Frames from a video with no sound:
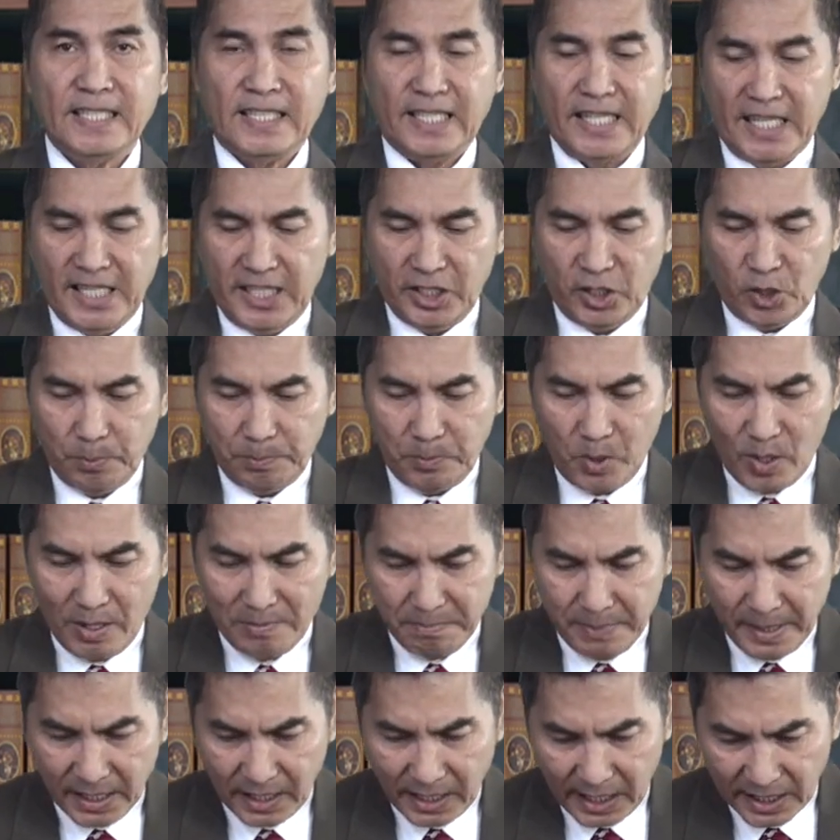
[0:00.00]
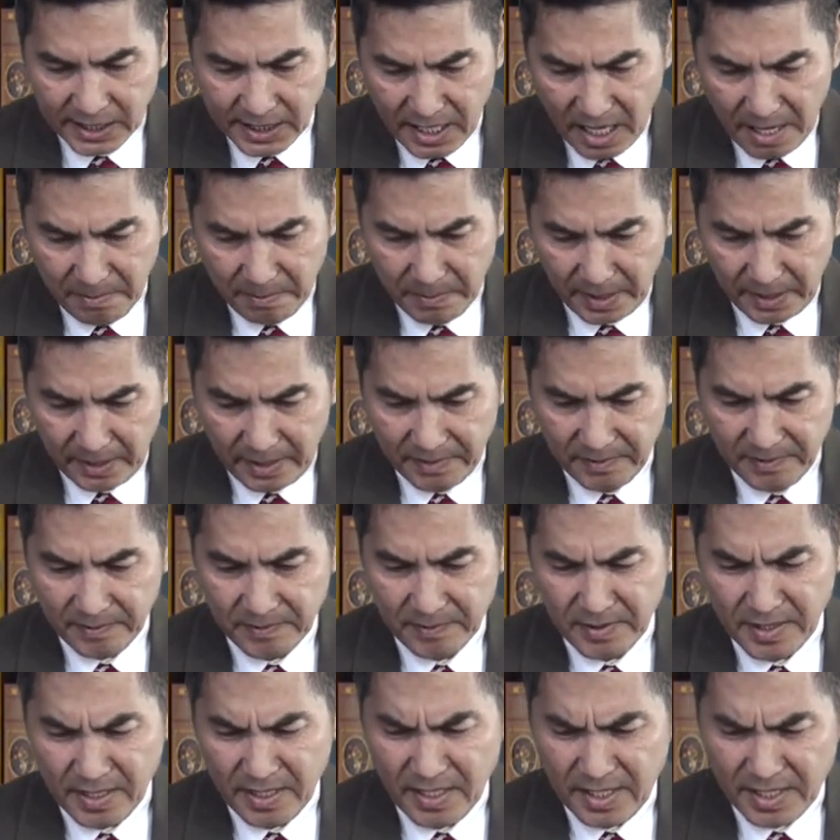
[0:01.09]
3. Ganito po ang pagkasabi.
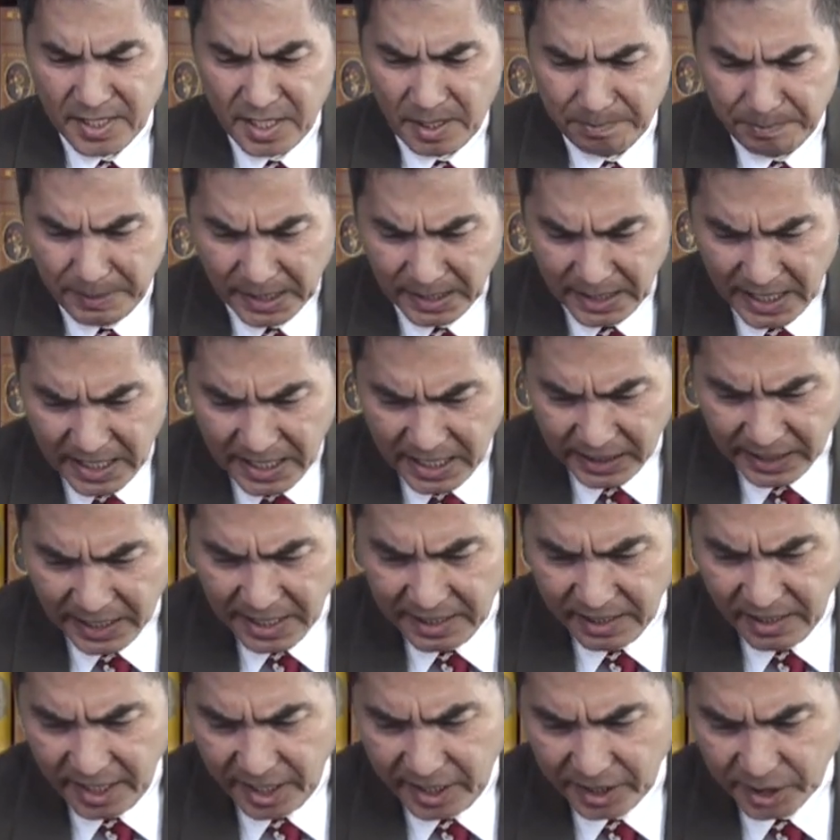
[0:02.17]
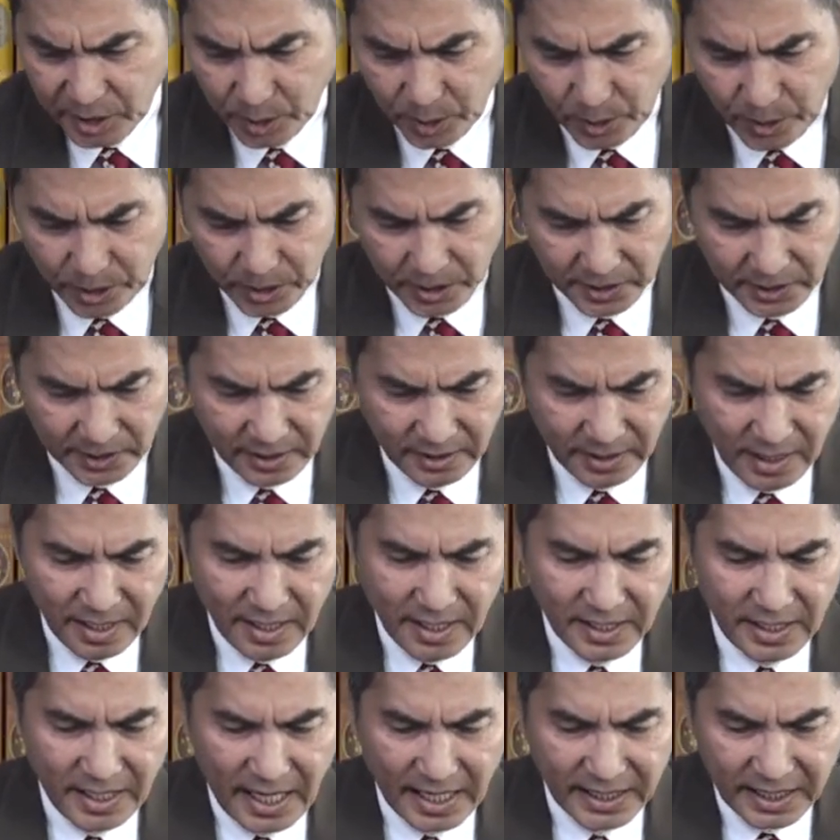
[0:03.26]
Sa paglalakad ni Jesus,
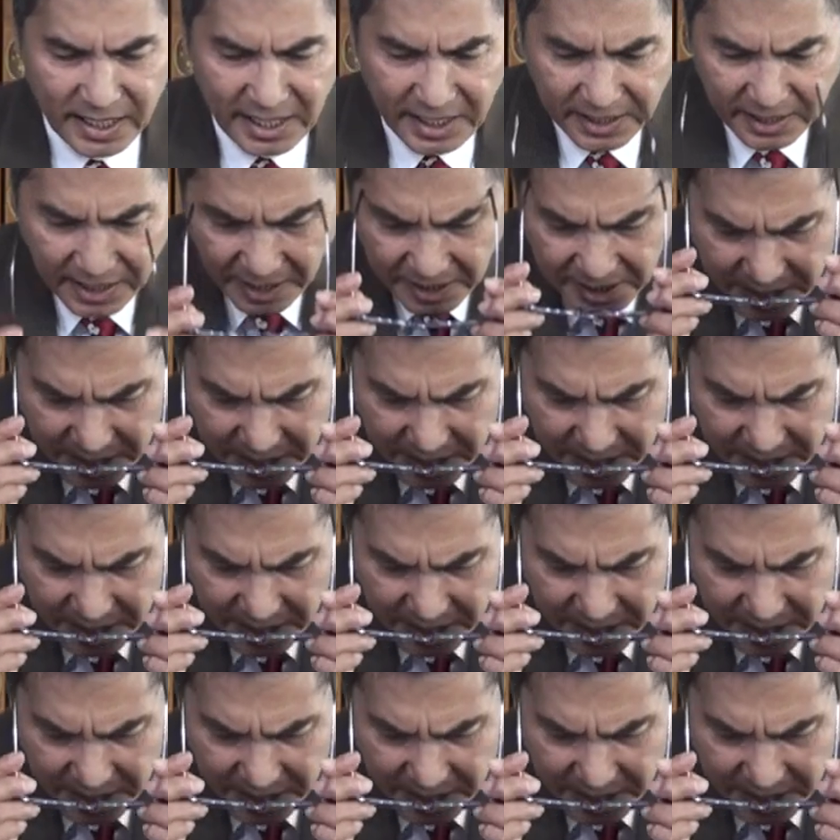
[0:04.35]
nakita